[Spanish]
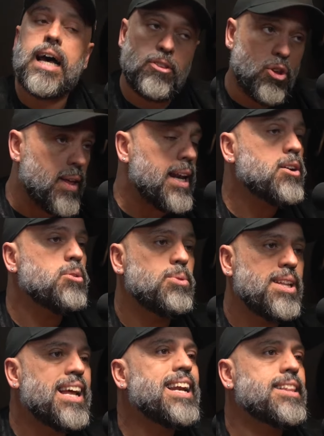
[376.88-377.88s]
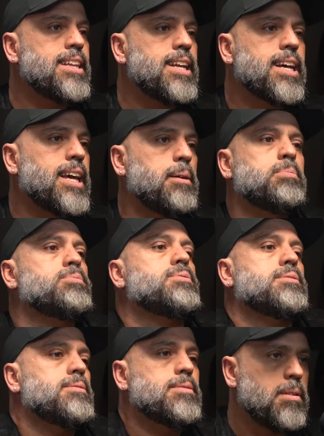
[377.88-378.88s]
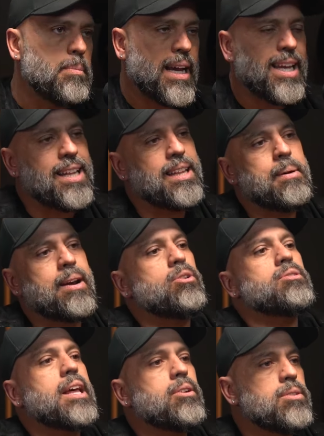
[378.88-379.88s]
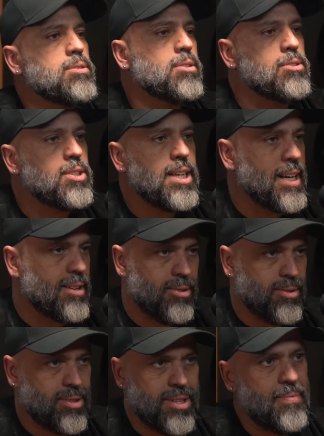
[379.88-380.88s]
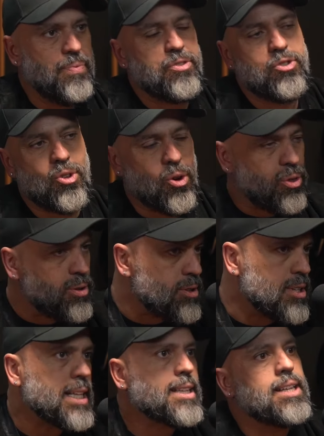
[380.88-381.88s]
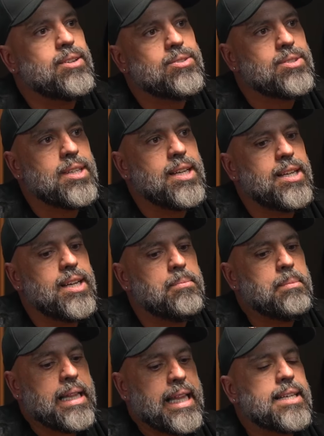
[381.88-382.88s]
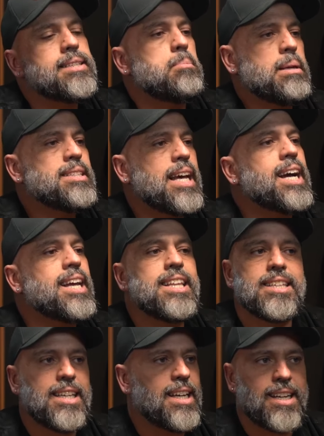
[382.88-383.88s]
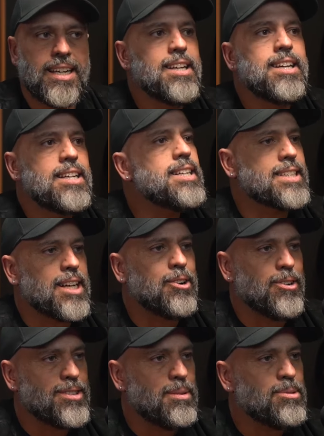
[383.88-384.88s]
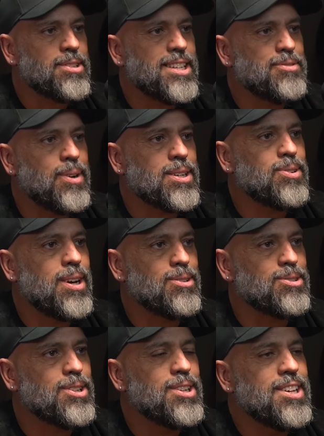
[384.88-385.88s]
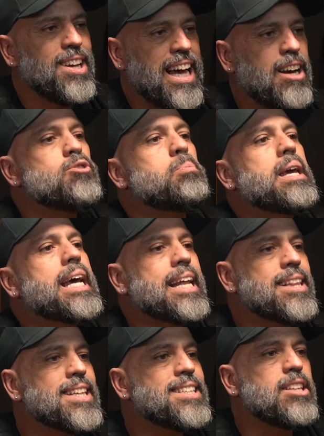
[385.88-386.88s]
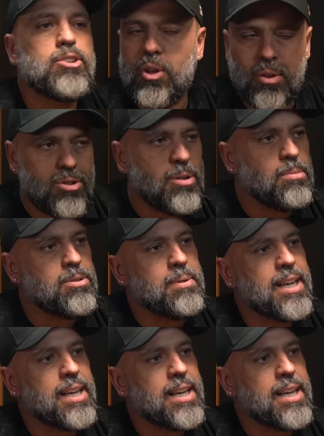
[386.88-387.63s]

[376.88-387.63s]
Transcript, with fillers: a toda la comunidad latina que pues imagínate, abarrotaron los conciertos todos los latinos eh, mandar este mensaje y decir, les reconocemos el esfuerzo a los, a los migrantes y todos somos